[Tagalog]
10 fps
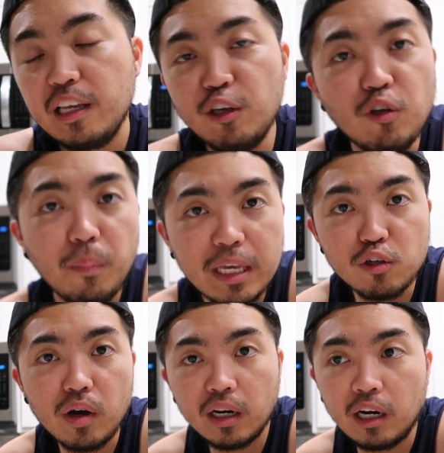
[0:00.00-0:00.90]
yun yung
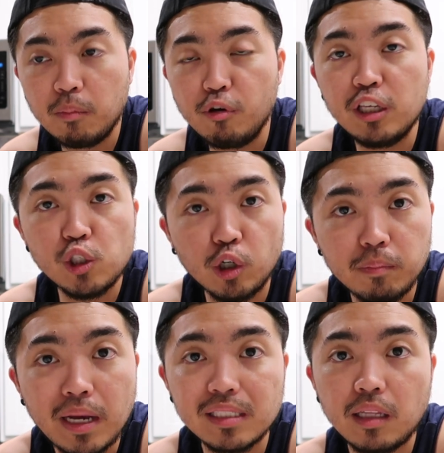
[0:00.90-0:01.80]
medyo karirin mo, in short,
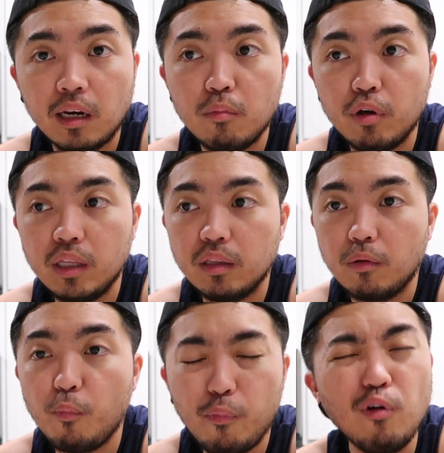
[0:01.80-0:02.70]
masterin mo. Hin-
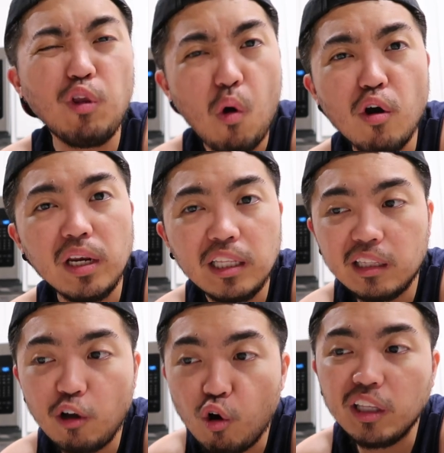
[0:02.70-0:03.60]
Though okay,
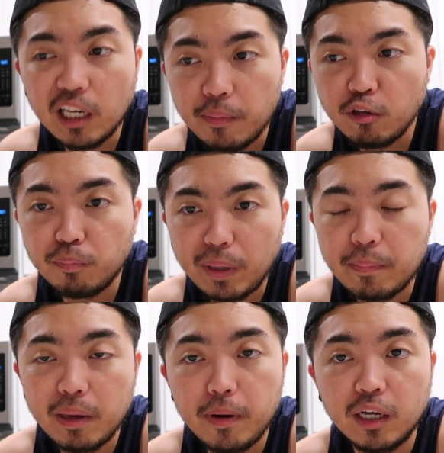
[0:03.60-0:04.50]
din, okay din naman yung
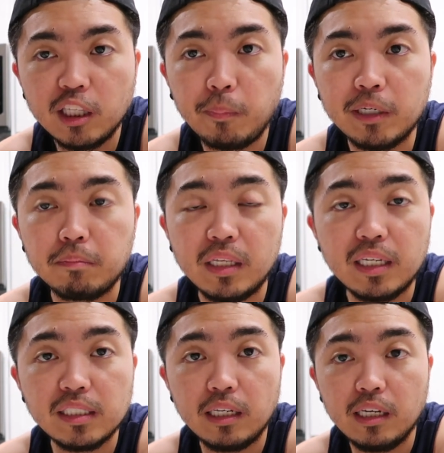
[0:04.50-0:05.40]
paiba-iba department
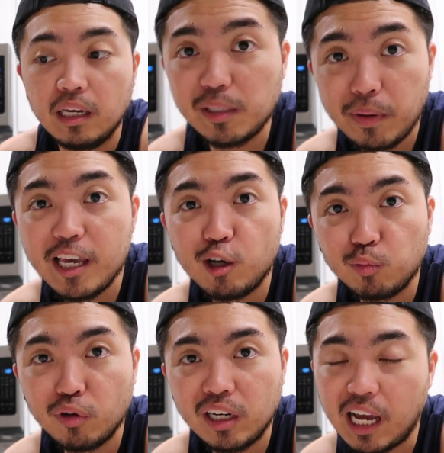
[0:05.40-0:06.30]
kasi kasi may ikot
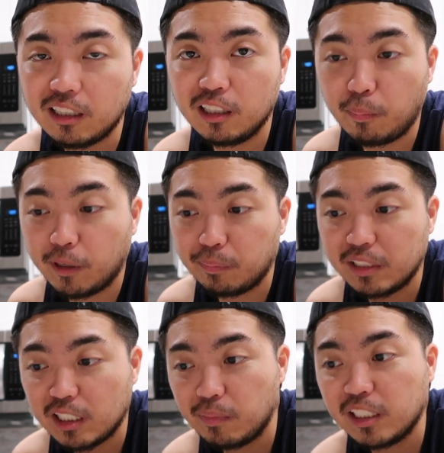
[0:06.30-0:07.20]
mo rin lahat ng
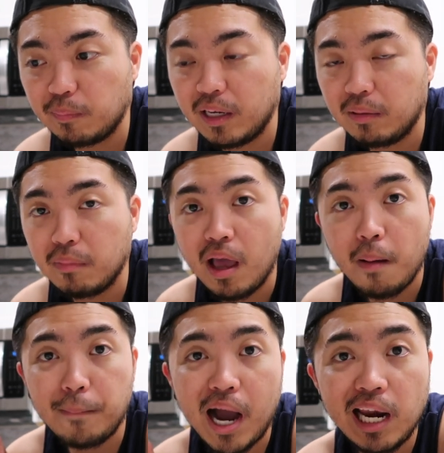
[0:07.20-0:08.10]
departments. Ibig sabihin,
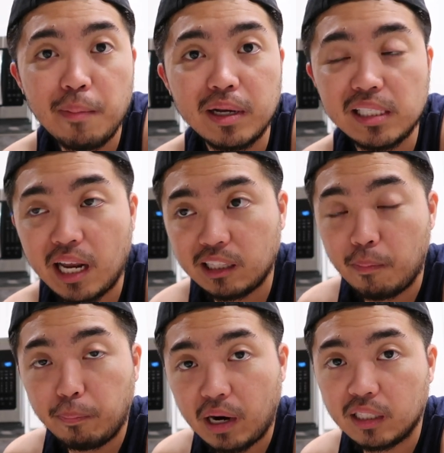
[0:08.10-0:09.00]
maalam ka sa lahat
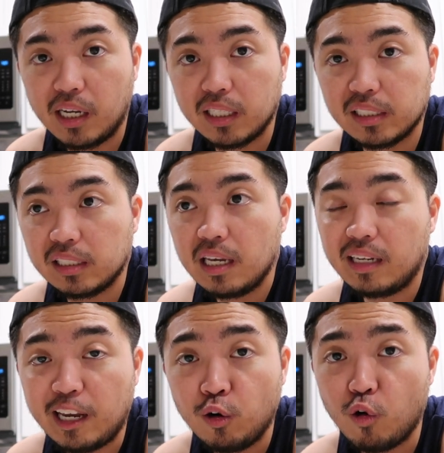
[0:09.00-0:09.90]
ng products
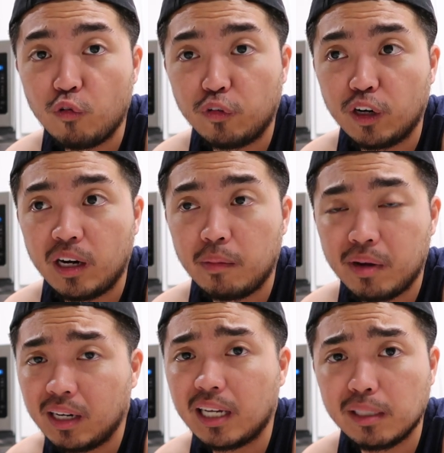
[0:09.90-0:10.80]
na ino-offer ng
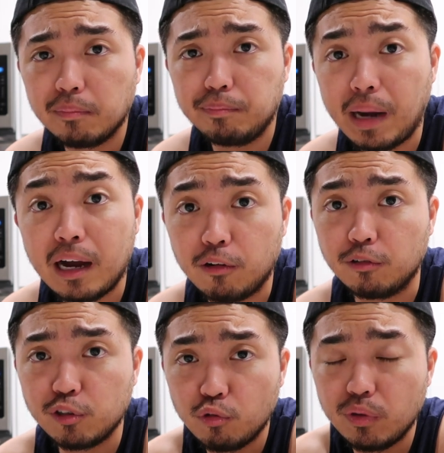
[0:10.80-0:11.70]
mga nasa
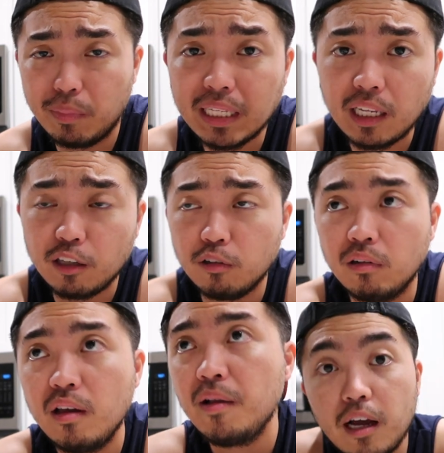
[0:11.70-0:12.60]
bangko. So, maganda rin yun.
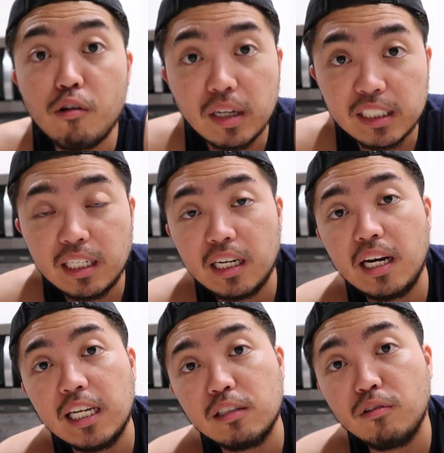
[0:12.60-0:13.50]
Ako kasi
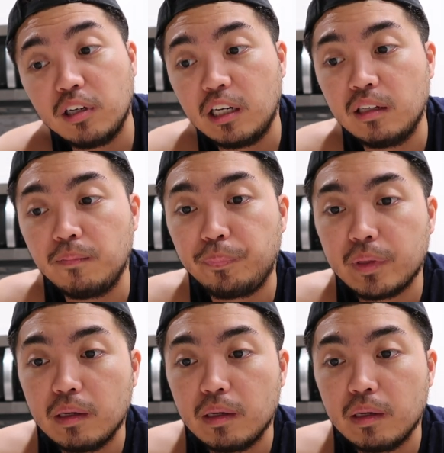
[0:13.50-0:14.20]
naranasan ko rin